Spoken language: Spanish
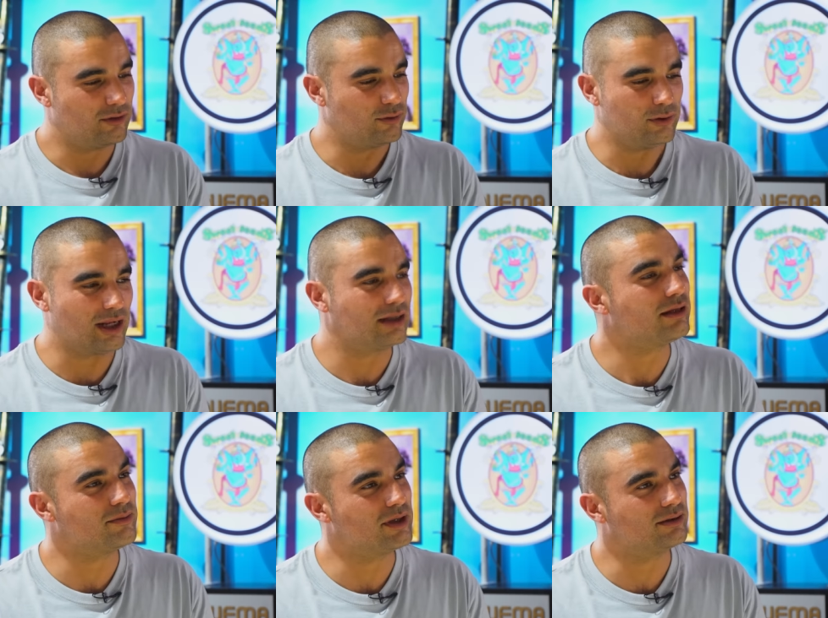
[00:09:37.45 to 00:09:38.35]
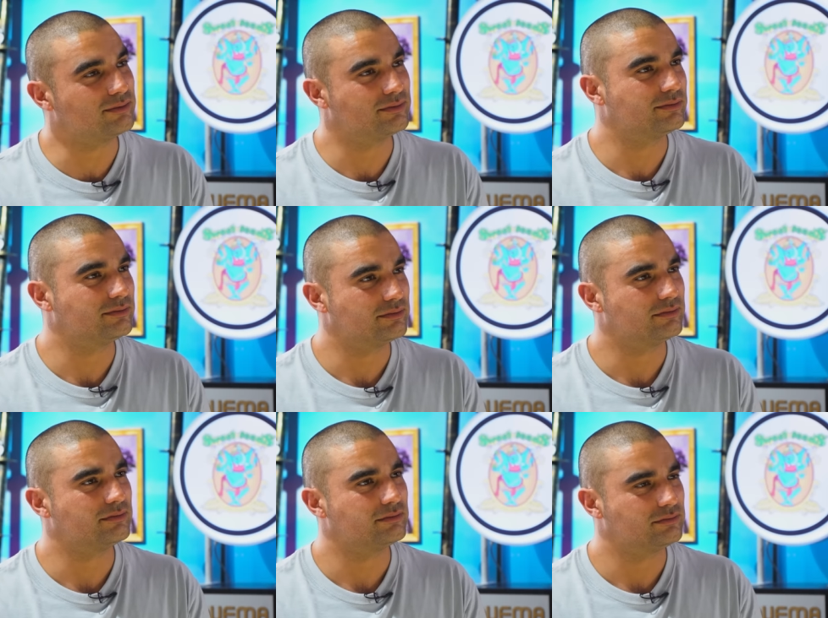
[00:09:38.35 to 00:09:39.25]
¿Lo frutal también? También,
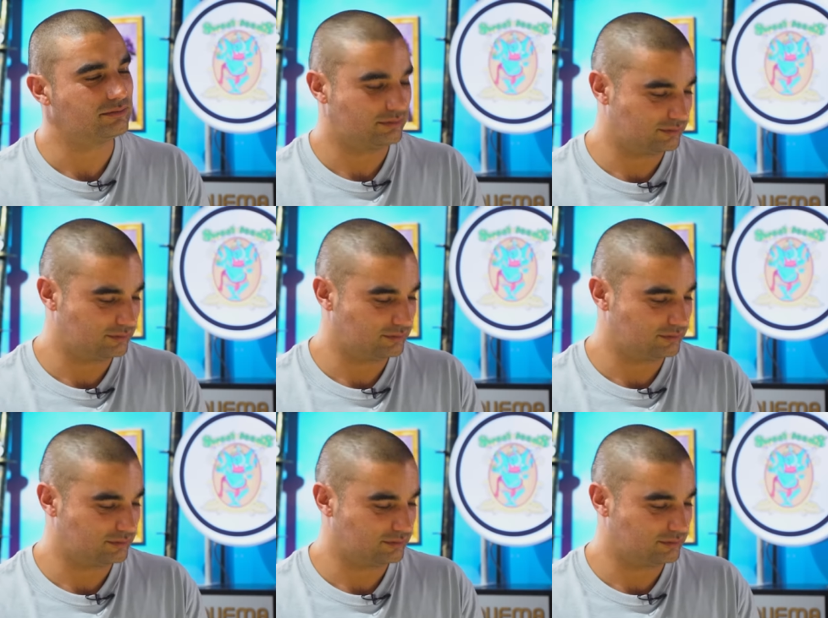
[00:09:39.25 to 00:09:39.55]
sentí lo